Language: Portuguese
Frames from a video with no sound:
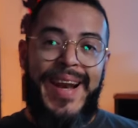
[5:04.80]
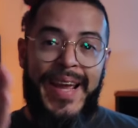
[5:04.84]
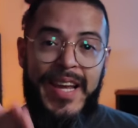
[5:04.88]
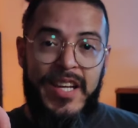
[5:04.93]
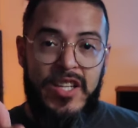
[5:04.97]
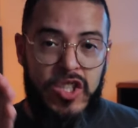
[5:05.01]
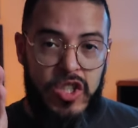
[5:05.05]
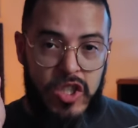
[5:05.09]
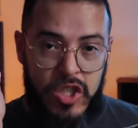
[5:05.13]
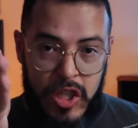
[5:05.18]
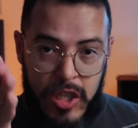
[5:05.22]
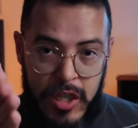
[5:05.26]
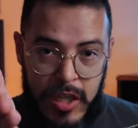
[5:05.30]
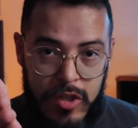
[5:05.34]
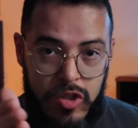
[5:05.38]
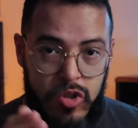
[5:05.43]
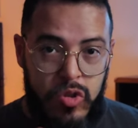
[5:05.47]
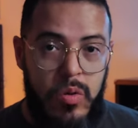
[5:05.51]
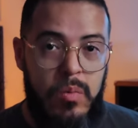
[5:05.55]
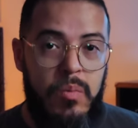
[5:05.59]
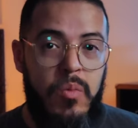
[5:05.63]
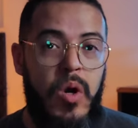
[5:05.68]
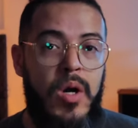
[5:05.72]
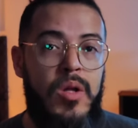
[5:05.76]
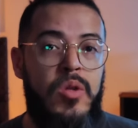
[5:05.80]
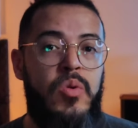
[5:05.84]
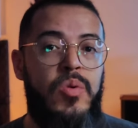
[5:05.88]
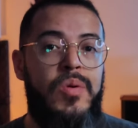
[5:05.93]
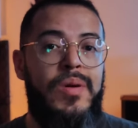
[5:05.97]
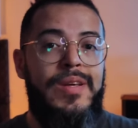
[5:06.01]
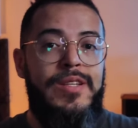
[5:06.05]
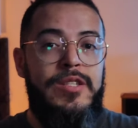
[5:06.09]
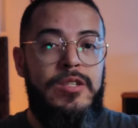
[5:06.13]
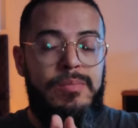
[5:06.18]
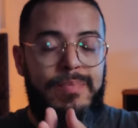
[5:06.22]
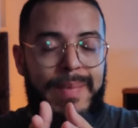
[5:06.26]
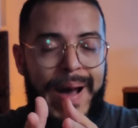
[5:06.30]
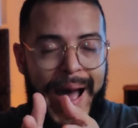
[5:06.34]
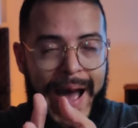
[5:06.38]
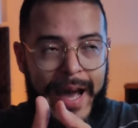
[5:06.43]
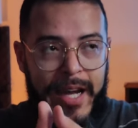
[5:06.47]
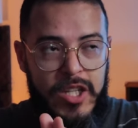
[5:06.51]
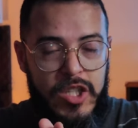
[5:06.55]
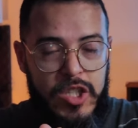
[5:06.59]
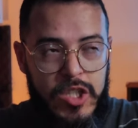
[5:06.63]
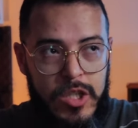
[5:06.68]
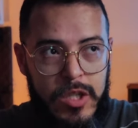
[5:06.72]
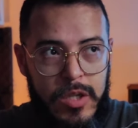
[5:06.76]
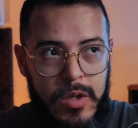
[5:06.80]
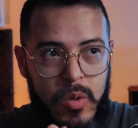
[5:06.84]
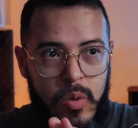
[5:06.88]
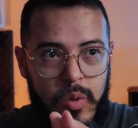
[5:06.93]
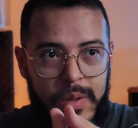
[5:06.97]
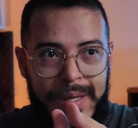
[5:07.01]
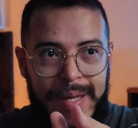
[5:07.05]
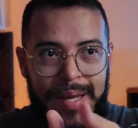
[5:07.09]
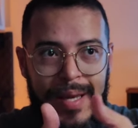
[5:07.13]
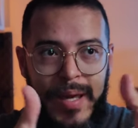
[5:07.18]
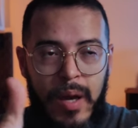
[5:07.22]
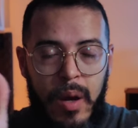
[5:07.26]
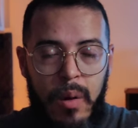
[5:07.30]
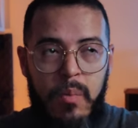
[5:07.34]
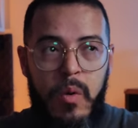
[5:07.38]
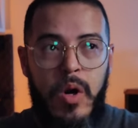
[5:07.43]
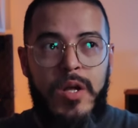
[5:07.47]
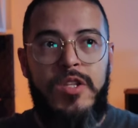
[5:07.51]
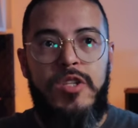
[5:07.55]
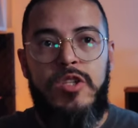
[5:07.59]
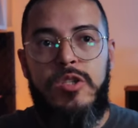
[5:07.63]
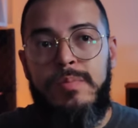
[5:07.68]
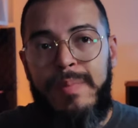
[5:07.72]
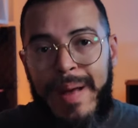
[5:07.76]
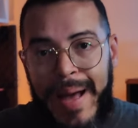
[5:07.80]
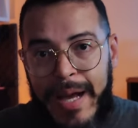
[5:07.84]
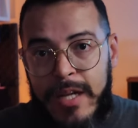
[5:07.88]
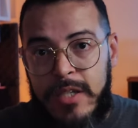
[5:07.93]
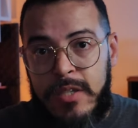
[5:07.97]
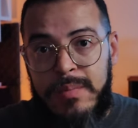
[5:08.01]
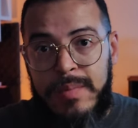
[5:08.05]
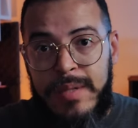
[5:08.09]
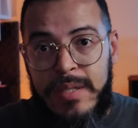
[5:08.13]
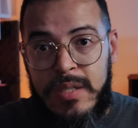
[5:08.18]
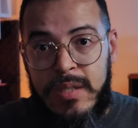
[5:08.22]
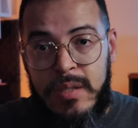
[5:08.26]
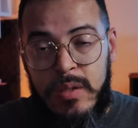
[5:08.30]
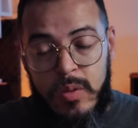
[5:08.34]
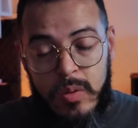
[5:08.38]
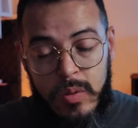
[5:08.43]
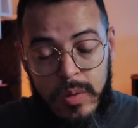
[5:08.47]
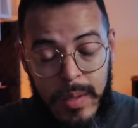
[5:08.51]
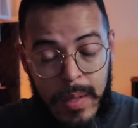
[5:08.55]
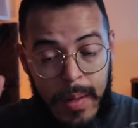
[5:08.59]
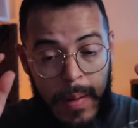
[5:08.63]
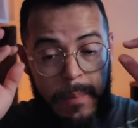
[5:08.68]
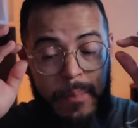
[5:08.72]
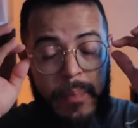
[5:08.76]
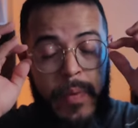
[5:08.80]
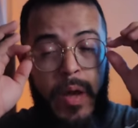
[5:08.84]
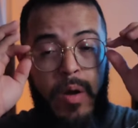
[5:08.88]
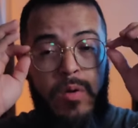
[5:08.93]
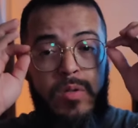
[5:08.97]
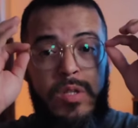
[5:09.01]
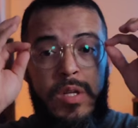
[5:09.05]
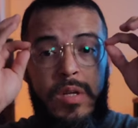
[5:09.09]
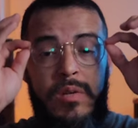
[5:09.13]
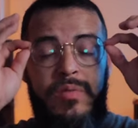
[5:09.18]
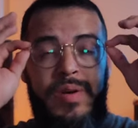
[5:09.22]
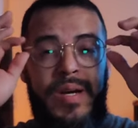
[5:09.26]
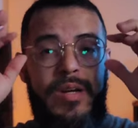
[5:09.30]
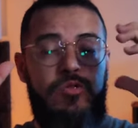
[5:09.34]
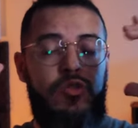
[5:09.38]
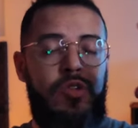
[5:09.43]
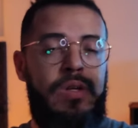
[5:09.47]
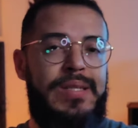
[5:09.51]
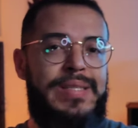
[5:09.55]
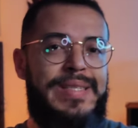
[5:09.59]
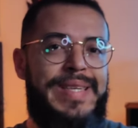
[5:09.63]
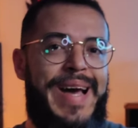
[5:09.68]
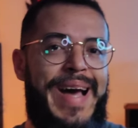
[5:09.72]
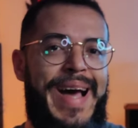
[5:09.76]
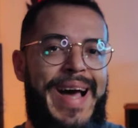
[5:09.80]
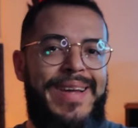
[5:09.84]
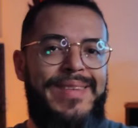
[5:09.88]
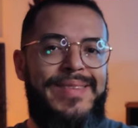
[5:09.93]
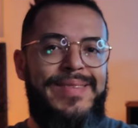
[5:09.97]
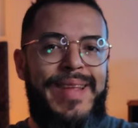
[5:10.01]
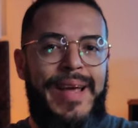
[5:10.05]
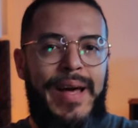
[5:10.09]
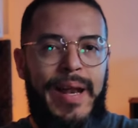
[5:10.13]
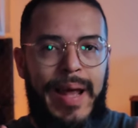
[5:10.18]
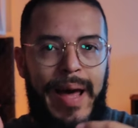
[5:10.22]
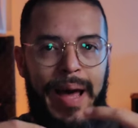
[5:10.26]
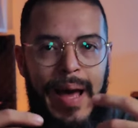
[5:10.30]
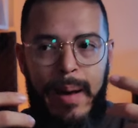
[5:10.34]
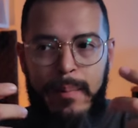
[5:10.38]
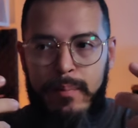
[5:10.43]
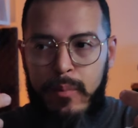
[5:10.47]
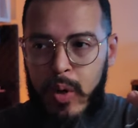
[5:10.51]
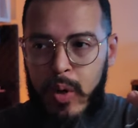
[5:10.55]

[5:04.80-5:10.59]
Três dias no modo Smart. O que, que é o modo Smart, Mazito? É onde ele vai utilizar a tela